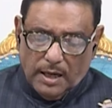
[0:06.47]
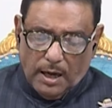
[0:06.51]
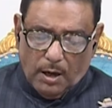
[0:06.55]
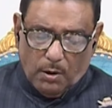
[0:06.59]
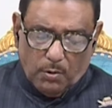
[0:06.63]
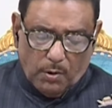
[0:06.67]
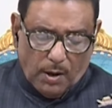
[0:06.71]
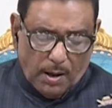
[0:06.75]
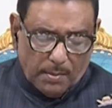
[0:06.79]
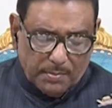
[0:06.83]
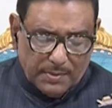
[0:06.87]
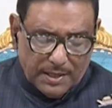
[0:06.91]

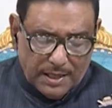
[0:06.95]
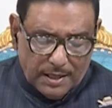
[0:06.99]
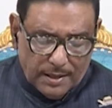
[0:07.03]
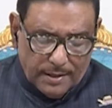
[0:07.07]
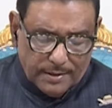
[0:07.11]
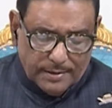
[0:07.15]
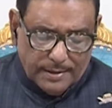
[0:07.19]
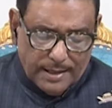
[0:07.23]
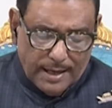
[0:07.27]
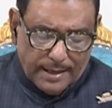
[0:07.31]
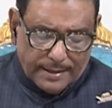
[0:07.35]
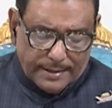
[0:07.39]
আওয়ামী
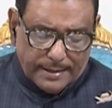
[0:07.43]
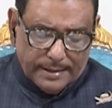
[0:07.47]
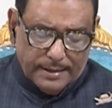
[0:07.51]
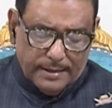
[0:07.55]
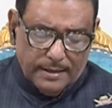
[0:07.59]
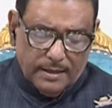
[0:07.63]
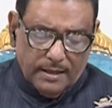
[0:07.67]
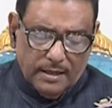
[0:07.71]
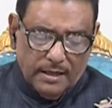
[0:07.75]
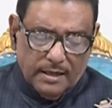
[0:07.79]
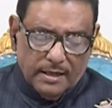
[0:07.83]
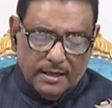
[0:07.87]
লীগ নাকি
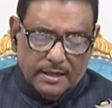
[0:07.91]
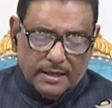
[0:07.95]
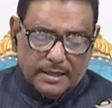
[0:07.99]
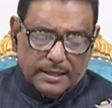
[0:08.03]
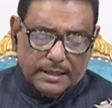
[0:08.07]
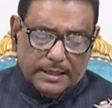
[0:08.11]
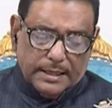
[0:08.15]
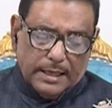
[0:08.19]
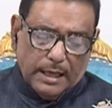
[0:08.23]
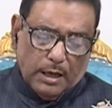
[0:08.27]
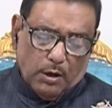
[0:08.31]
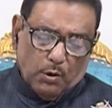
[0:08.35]

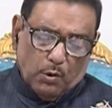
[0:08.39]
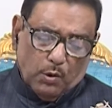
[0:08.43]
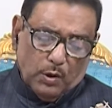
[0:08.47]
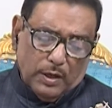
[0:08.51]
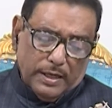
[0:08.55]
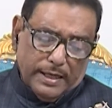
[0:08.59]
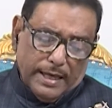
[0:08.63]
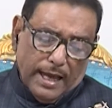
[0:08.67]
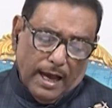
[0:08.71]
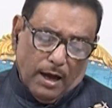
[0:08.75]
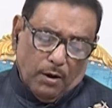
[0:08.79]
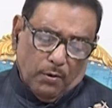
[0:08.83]

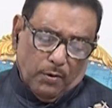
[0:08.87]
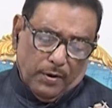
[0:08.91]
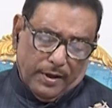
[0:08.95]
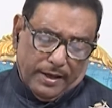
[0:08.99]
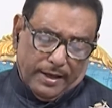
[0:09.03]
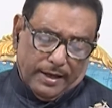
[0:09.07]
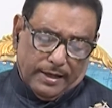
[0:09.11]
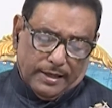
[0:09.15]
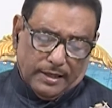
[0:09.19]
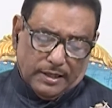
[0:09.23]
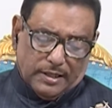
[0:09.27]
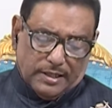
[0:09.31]
দেউলিয়া
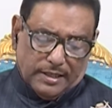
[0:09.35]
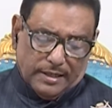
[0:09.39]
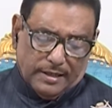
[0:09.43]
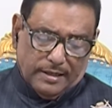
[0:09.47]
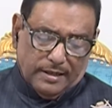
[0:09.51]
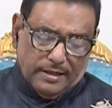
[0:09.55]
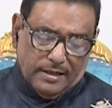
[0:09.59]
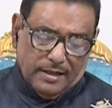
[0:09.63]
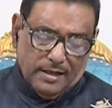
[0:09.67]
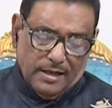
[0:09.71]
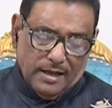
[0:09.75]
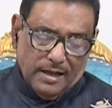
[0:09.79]
হয়ে গেছে
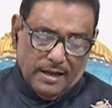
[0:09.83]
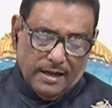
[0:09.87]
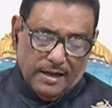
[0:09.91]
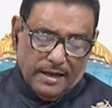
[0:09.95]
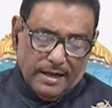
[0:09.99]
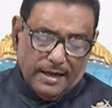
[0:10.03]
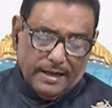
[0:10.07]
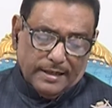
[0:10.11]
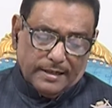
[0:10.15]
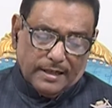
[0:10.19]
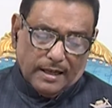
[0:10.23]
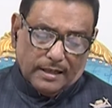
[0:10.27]

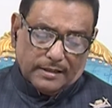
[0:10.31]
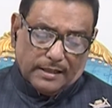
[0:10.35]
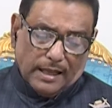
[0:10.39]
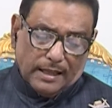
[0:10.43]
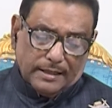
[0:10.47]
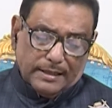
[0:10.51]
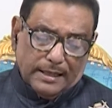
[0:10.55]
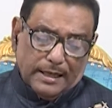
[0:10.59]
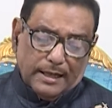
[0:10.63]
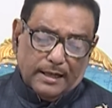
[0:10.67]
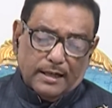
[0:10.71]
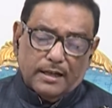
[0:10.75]
এটা
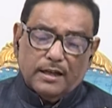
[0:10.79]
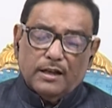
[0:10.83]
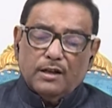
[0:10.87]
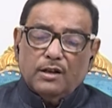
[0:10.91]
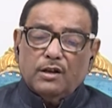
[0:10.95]
তাদের